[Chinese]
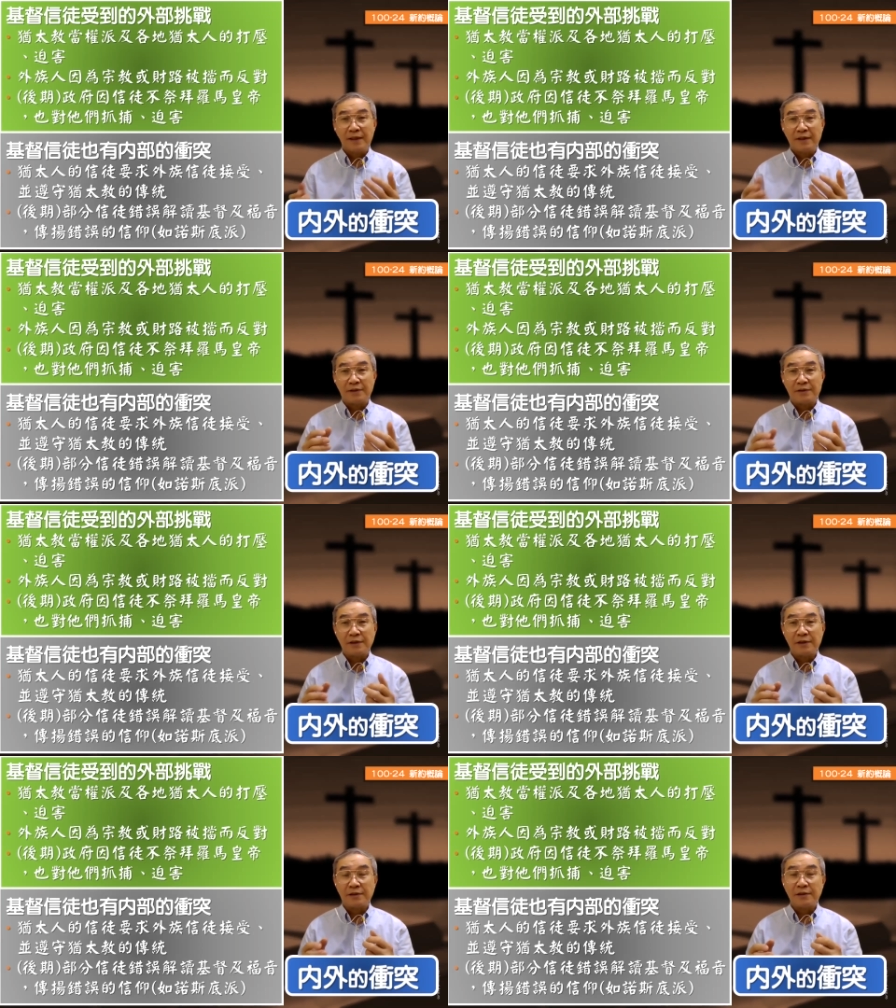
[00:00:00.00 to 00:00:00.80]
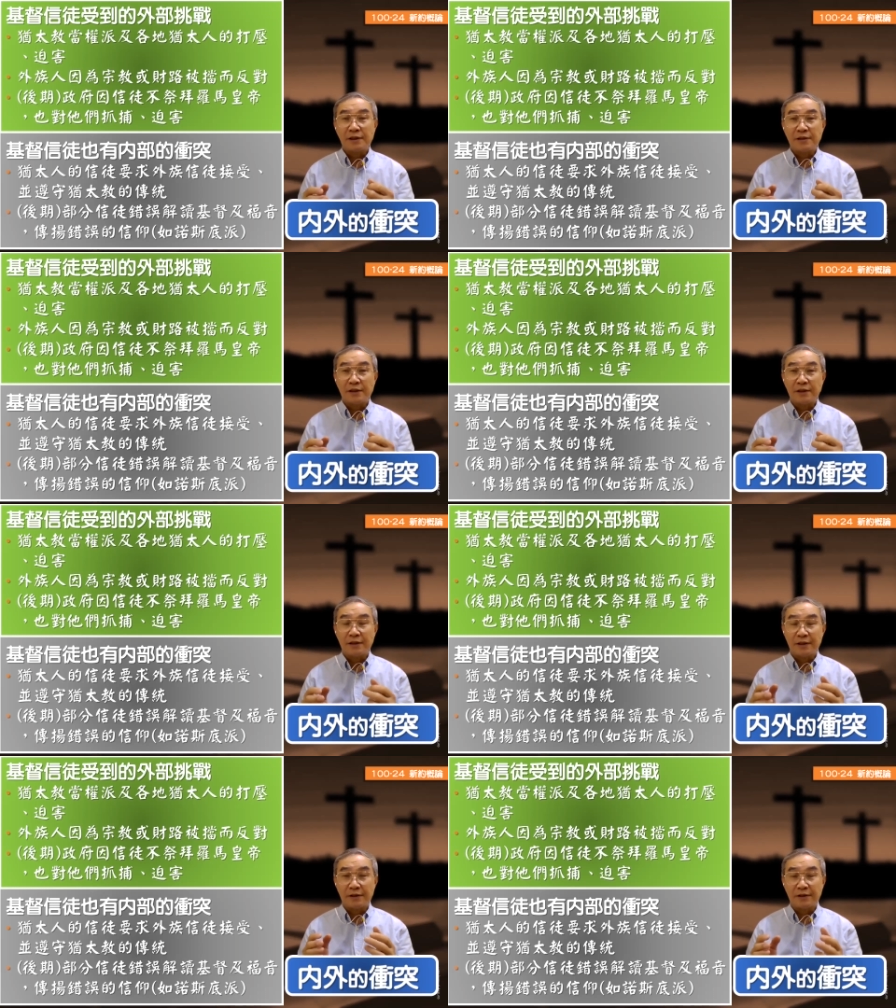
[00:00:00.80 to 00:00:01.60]
那之间实际上在
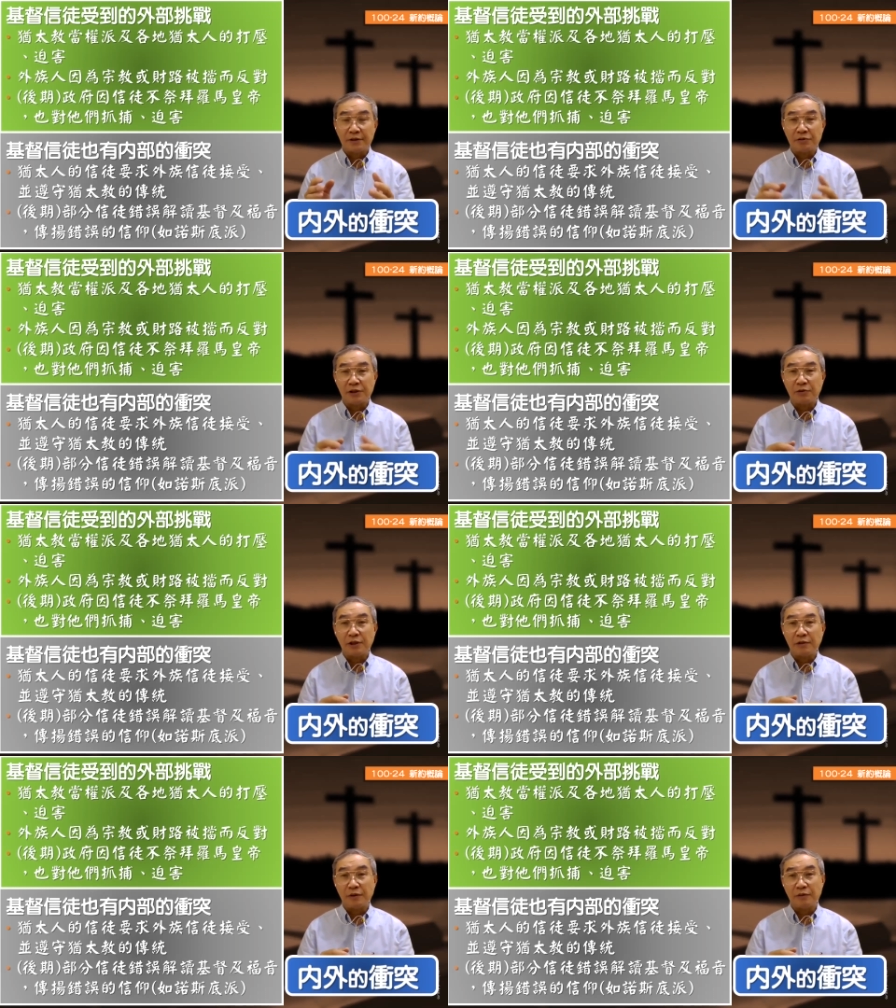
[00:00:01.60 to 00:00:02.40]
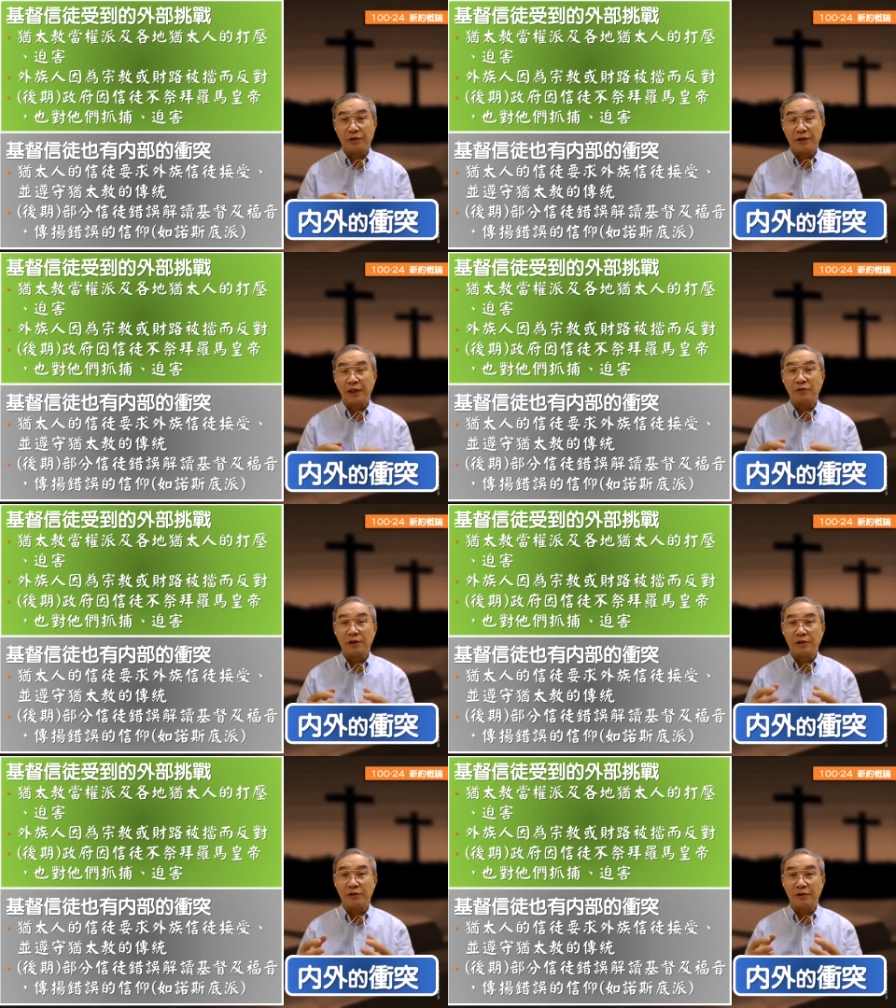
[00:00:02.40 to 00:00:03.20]
啊《使徒行传》里面我们就看出
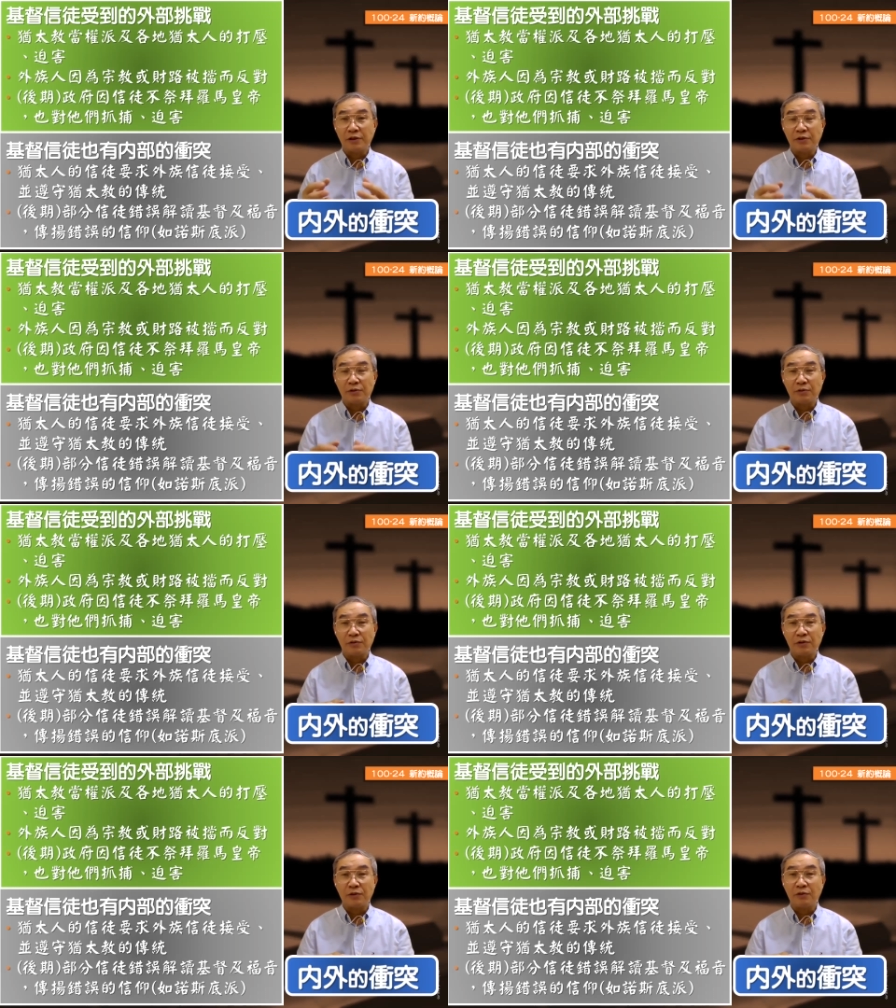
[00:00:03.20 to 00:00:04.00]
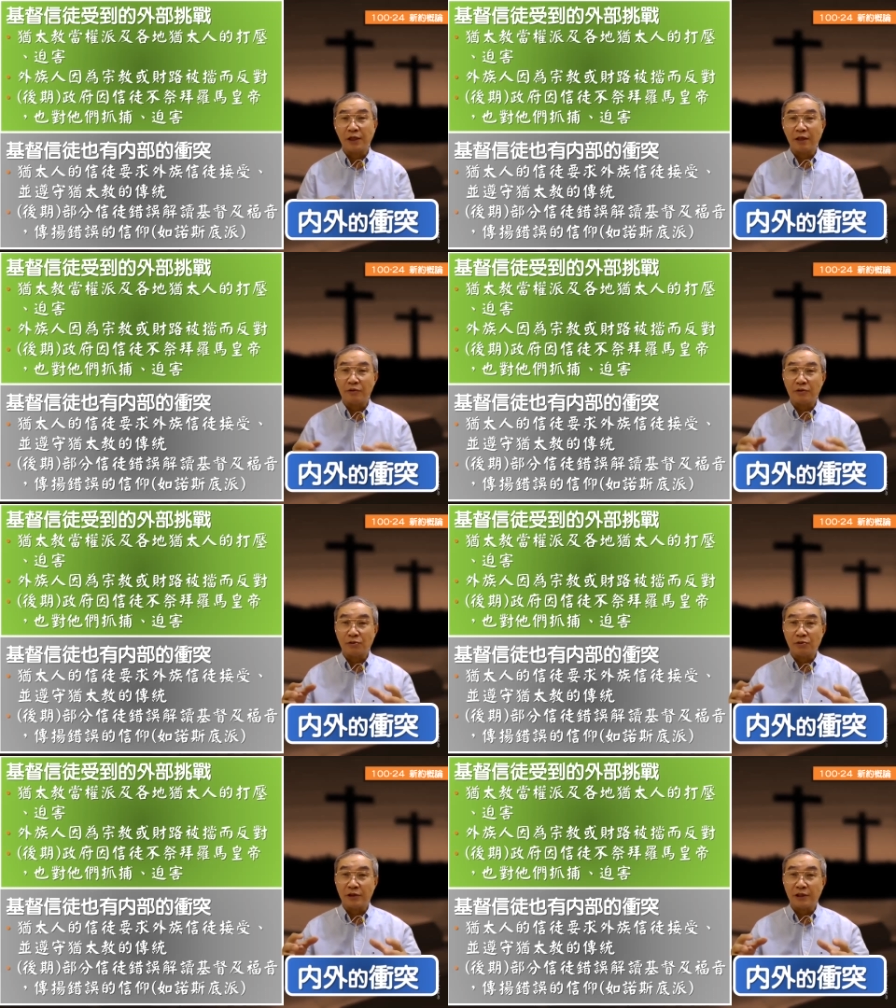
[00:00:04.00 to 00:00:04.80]
来有一些冲突。所以后来他们就
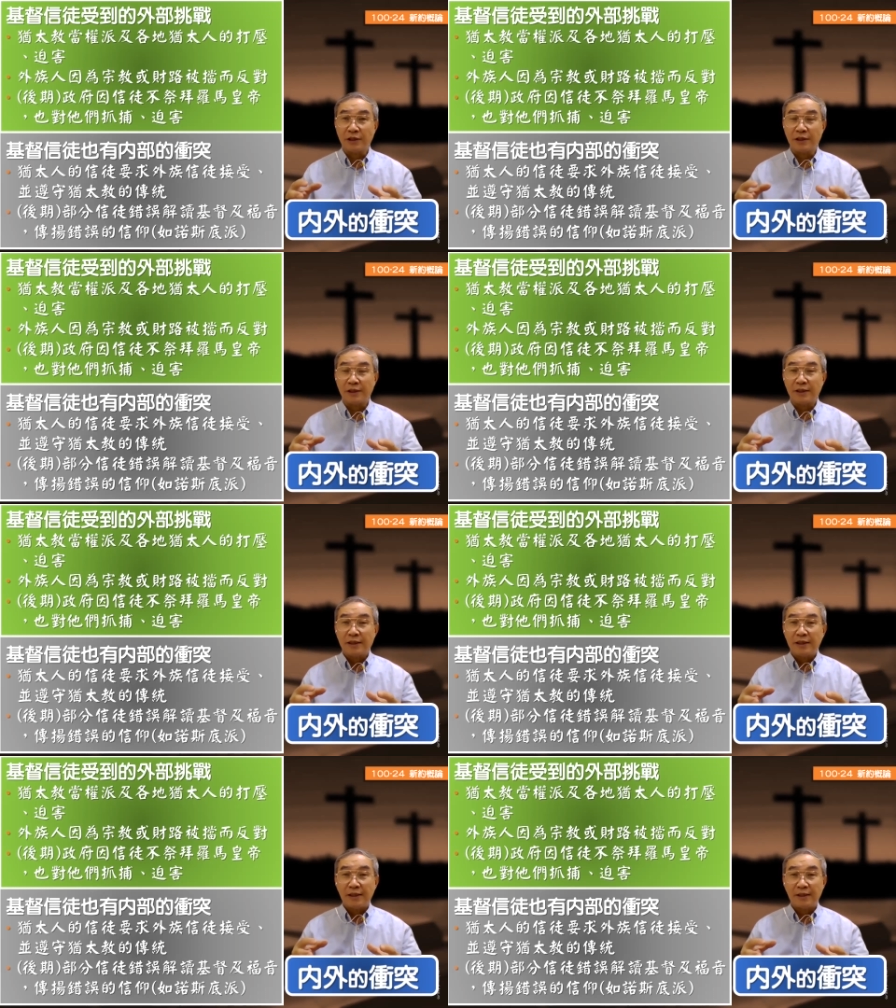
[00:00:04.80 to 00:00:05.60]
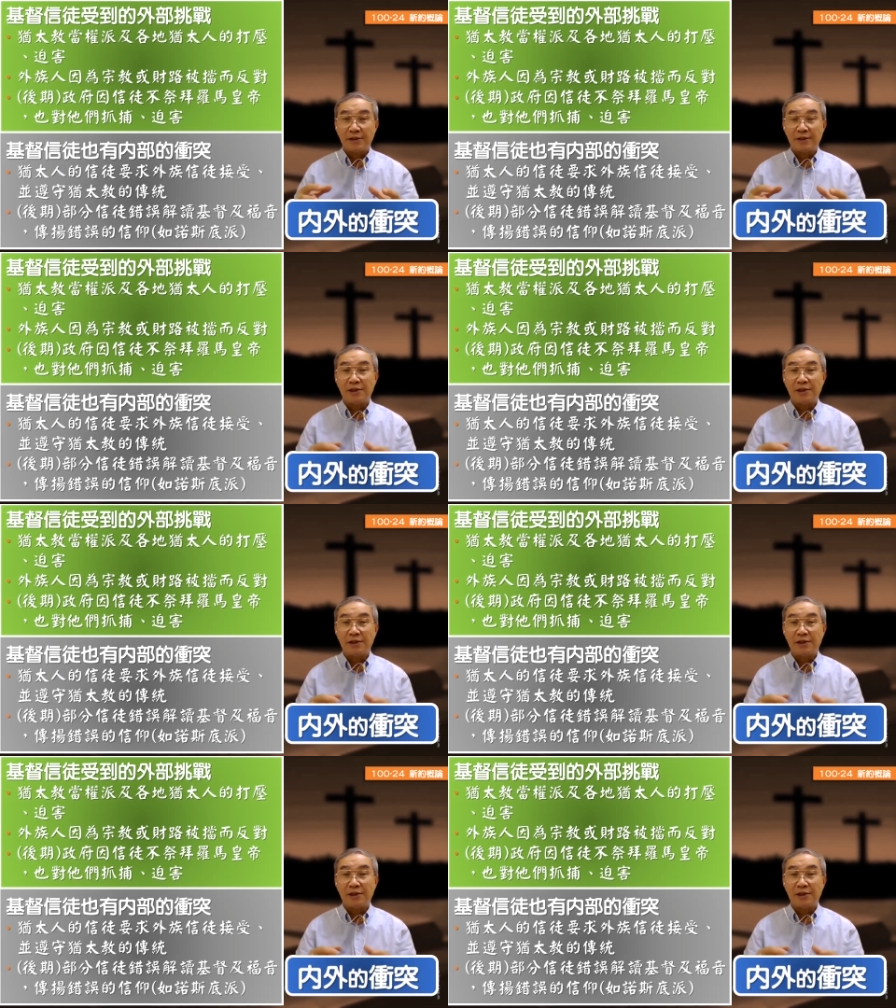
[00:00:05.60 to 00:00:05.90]
组织了一个啊七